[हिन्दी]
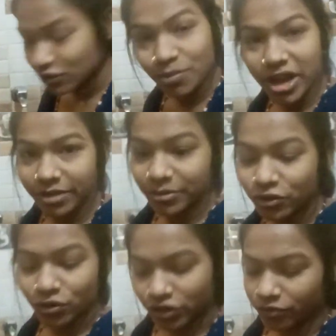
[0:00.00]
तो पानी में
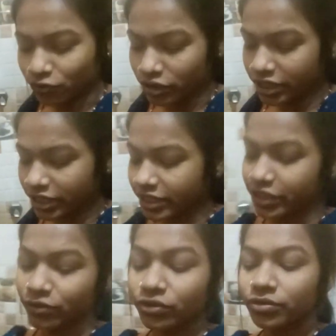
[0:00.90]
थोड़ी देर फूलने के
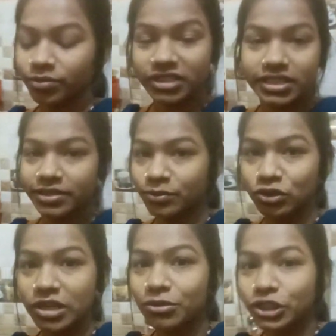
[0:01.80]
लिए हूँ बस
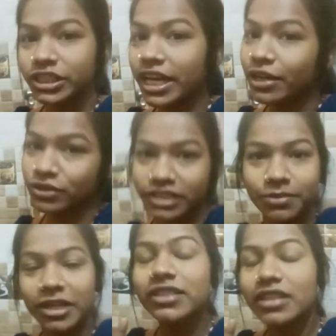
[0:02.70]
भुजिया भून जाए
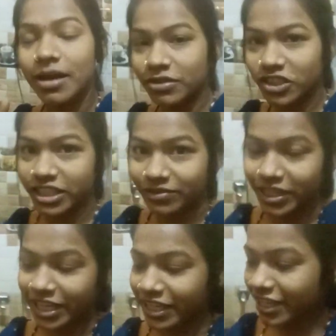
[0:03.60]
उसके बाद आम की चटनी
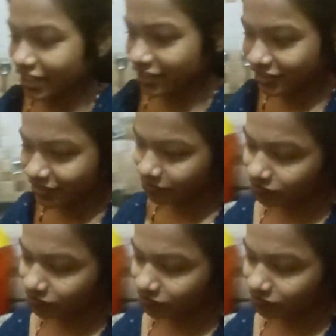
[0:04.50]
बनाएंगे है ना